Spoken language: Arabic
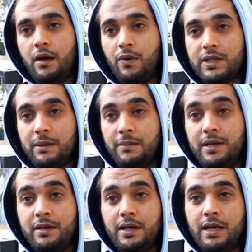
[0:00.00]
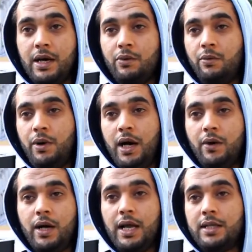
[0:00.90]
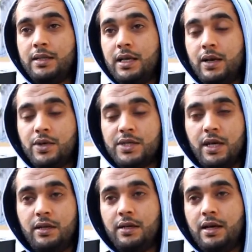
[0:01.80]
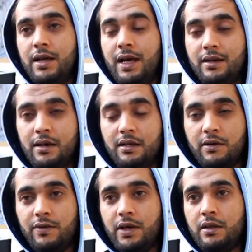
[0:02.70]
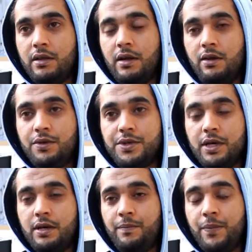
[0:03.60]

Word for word: وتمنينا ومحاولاتنا وسعينا لان نقتفي اثر الحسين